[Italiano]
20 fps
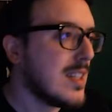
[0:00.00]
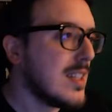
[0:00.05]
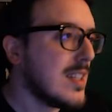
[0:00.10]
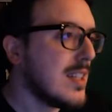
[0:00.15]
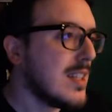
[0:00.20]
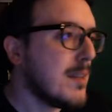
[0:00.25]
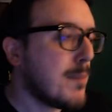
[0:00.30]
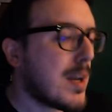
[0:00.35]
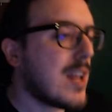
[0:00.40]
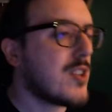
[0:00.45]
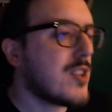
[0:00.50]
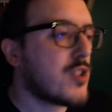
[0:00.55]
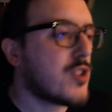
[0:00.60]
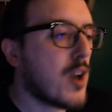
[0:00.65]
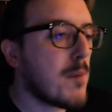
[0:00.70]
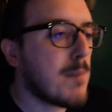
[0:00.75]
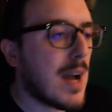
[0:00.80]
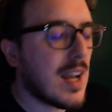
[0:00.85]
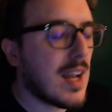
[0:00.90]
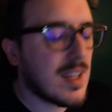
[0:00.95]
Però
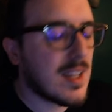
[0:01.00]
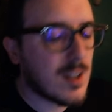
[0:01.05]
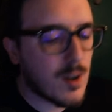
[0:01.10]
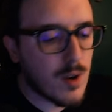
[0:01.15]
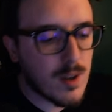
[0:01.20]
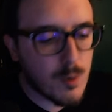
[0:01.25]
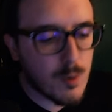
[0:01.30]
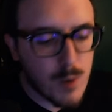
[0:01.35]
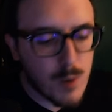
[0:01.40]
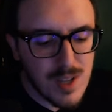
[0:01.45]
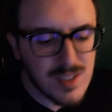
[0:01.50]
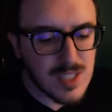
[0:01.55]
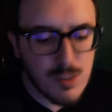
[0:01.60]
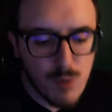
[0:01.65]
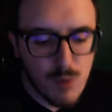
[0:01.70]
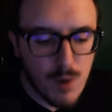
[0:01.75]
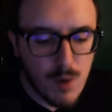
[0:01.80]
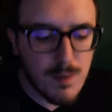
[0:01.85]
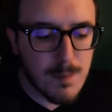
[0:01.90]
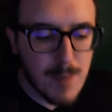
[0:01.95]
insomma, questi
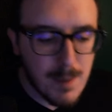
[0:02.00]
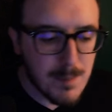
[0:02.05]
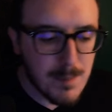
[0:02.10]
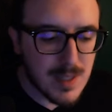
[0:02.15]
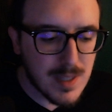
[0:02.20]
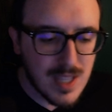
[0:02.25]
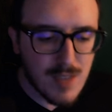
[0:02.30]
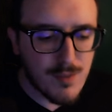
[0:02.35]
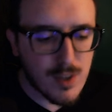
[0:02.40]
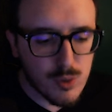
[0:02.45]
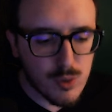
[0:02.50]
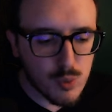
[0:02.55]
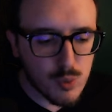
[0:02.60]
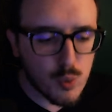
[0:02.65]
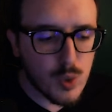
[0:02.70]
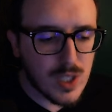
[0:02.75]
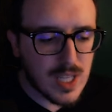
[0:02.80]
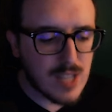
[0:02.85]
nuovi membri dei Fatui,